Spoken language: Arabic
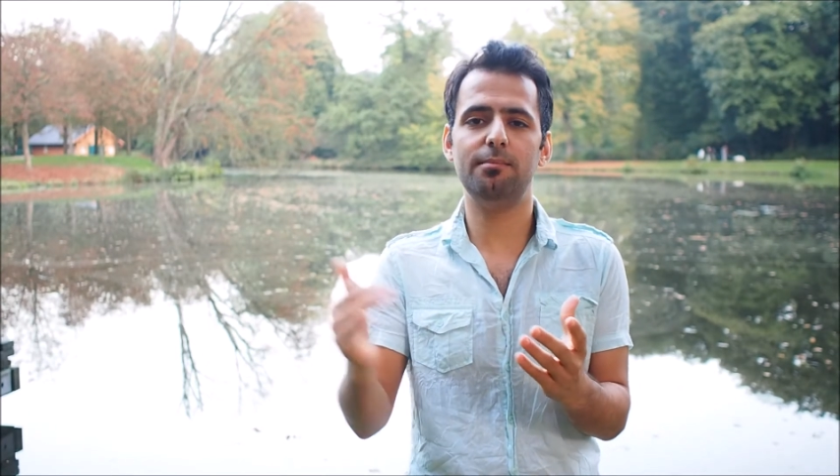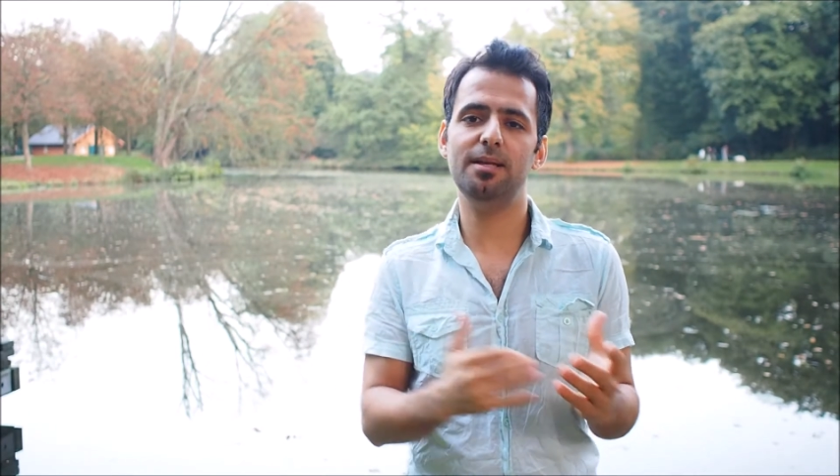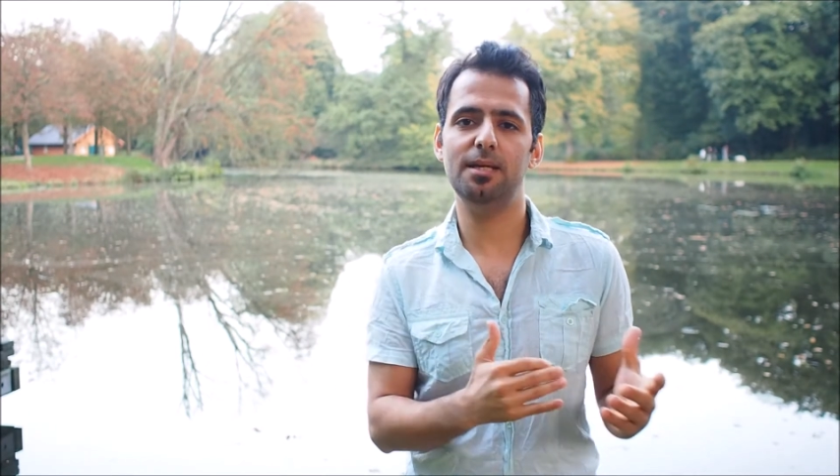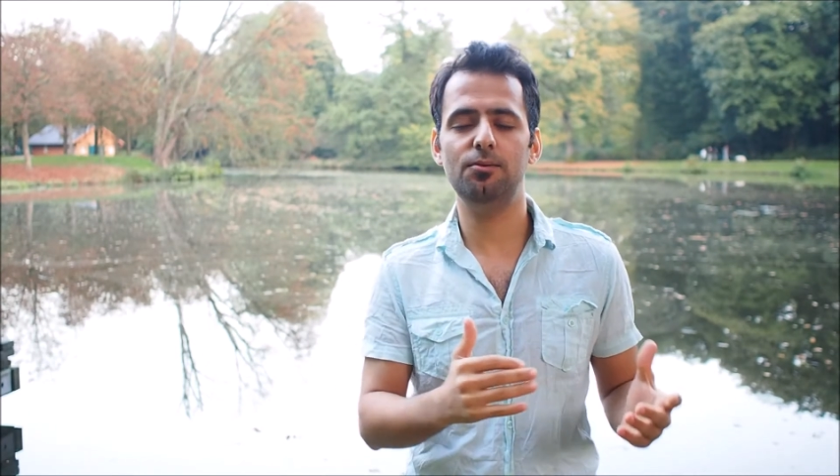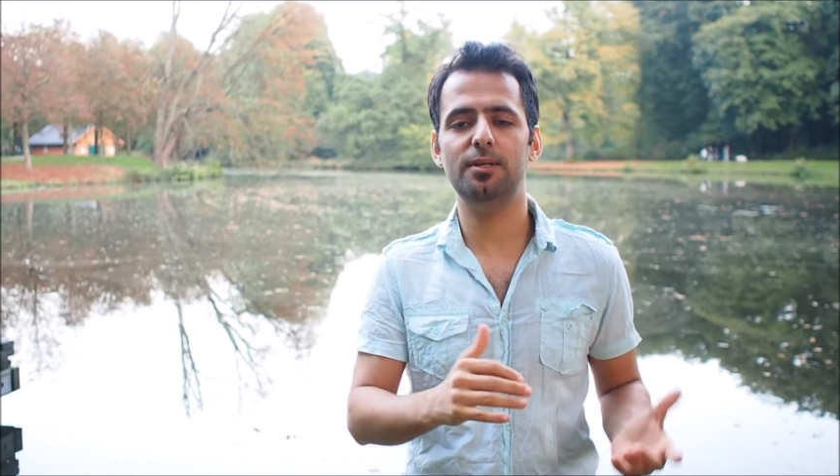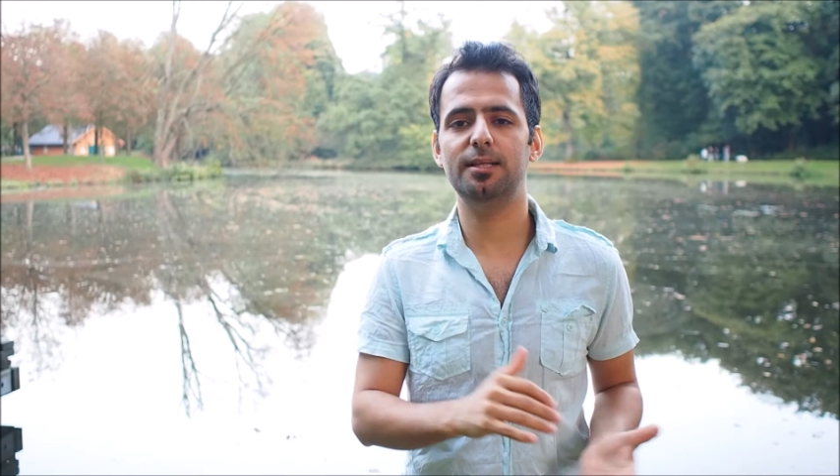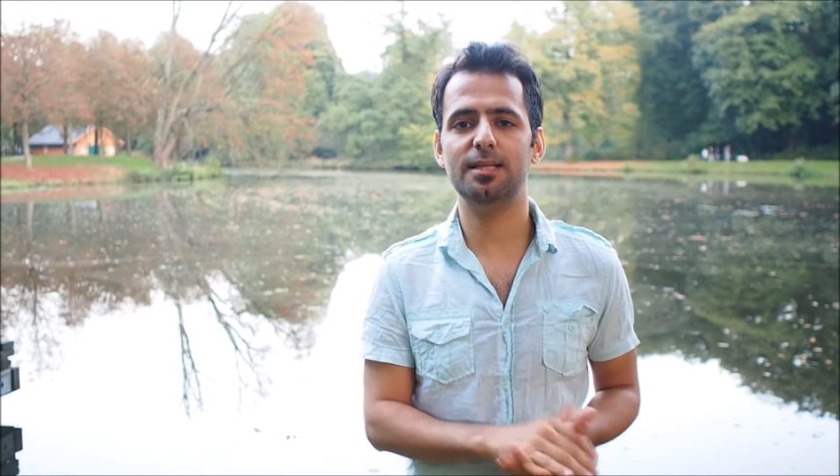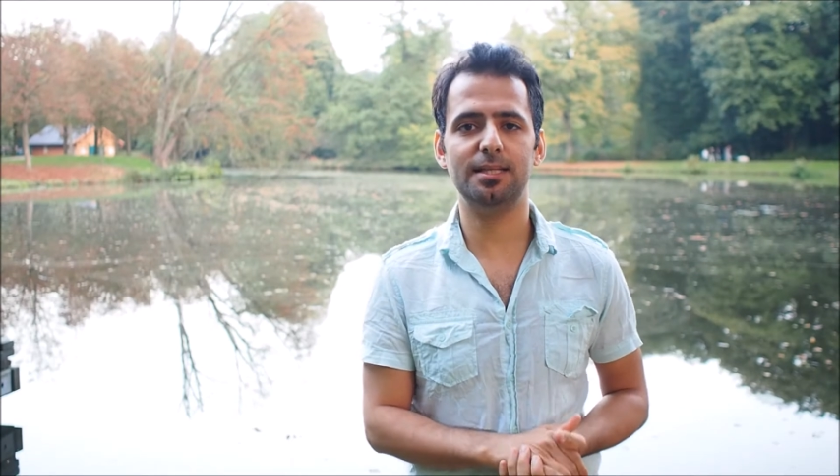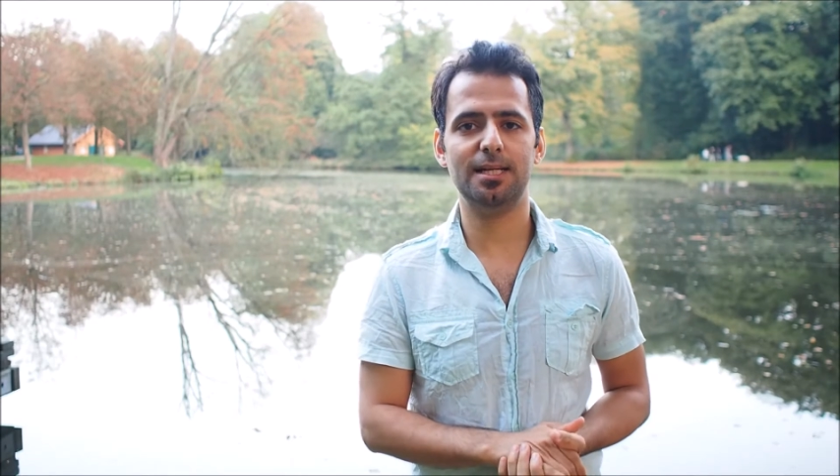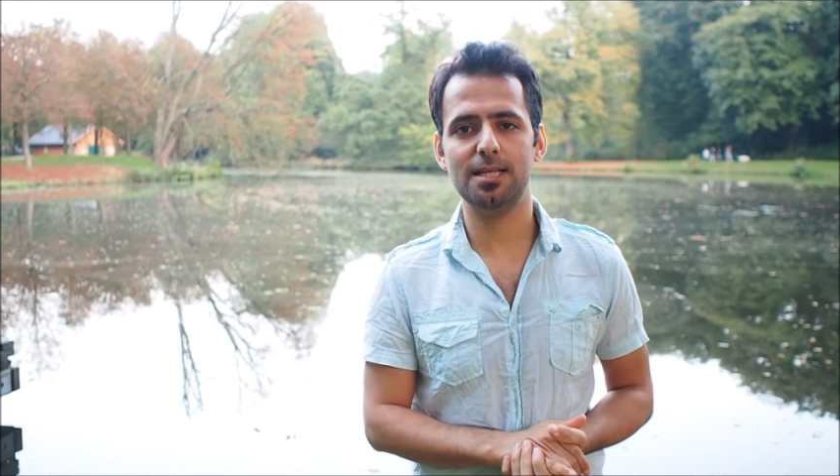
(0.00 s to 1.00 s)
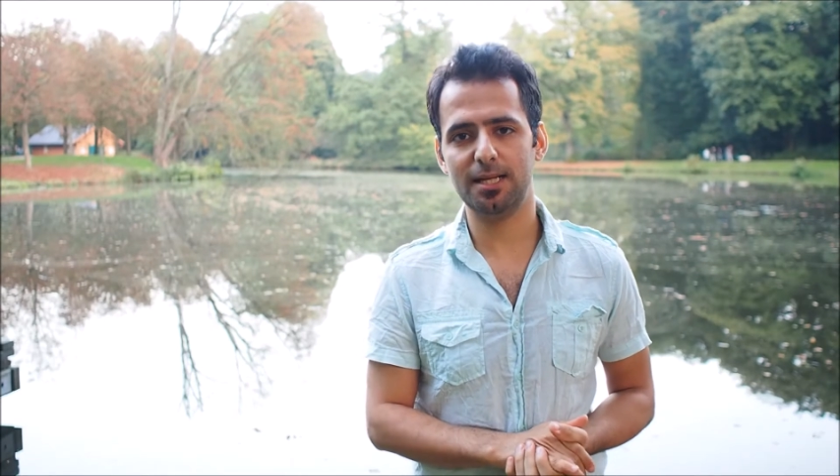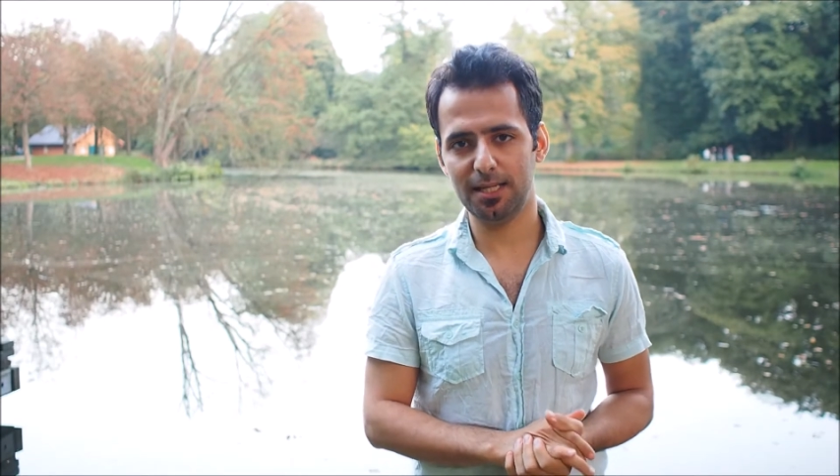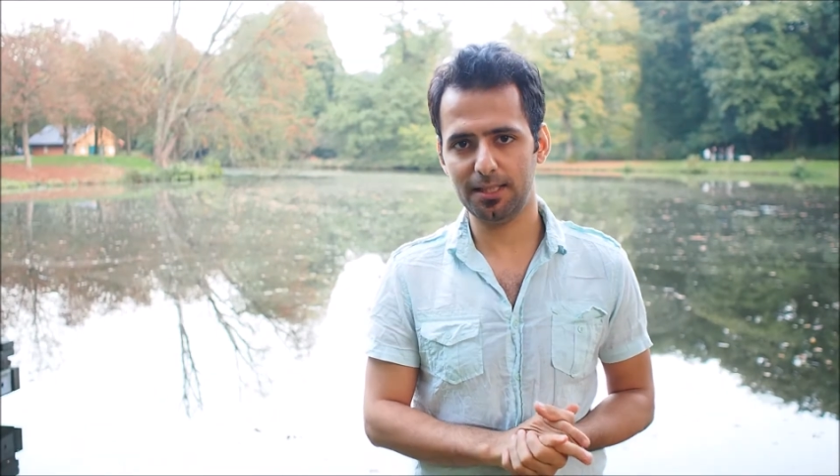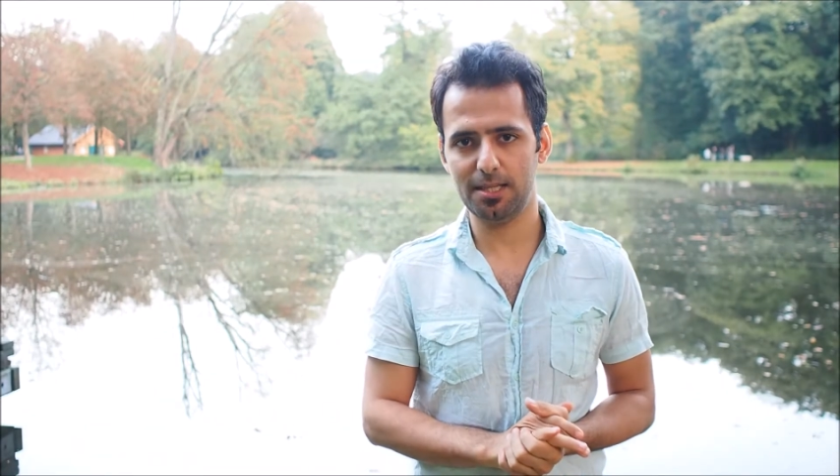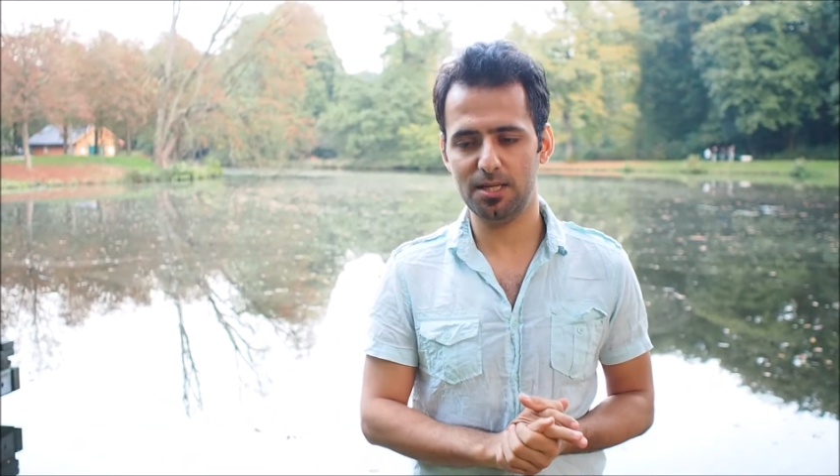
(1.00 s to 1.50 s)
بين هذول الثلاث اغاني اللي
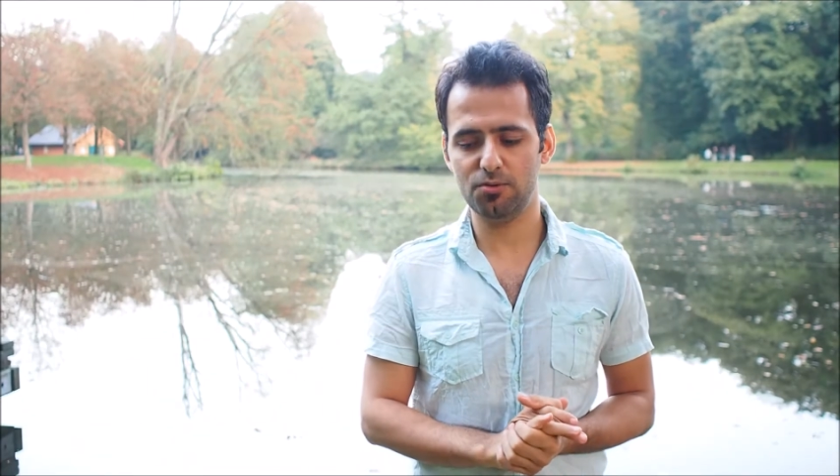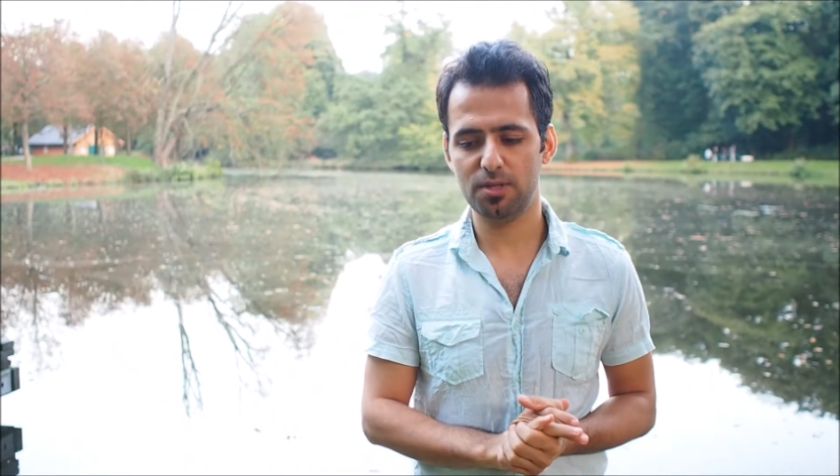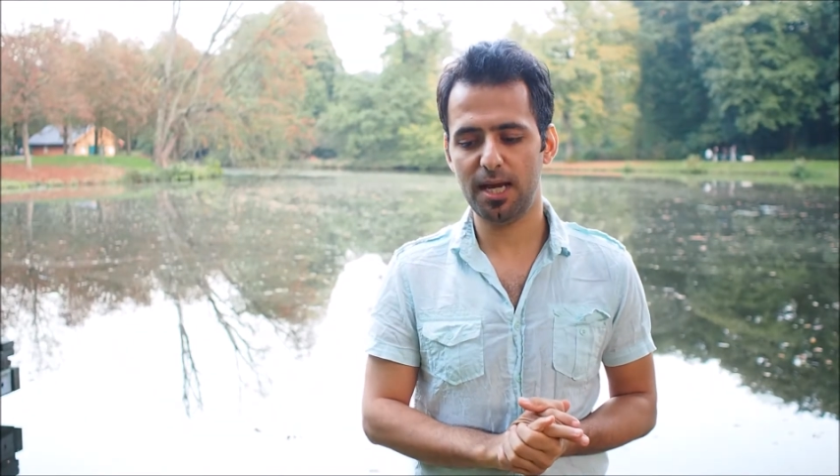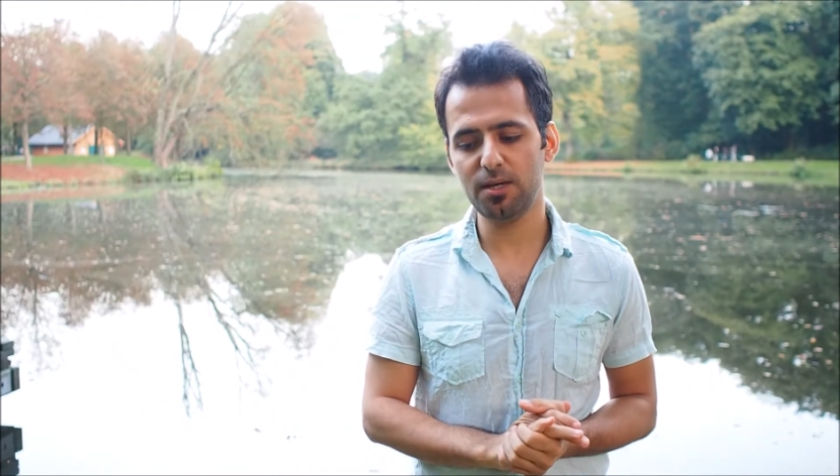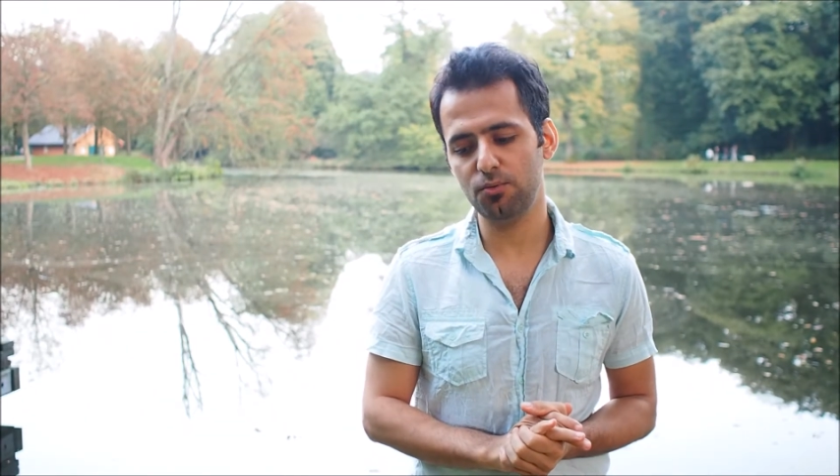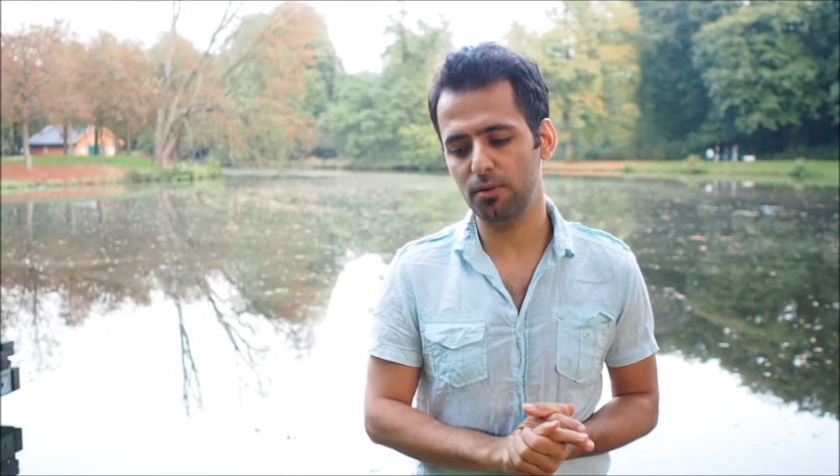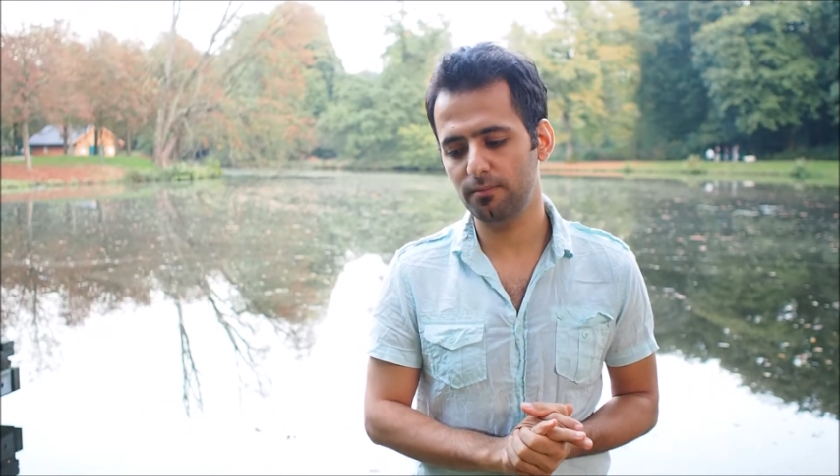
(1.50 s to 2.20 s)
حنغنيهم حنقول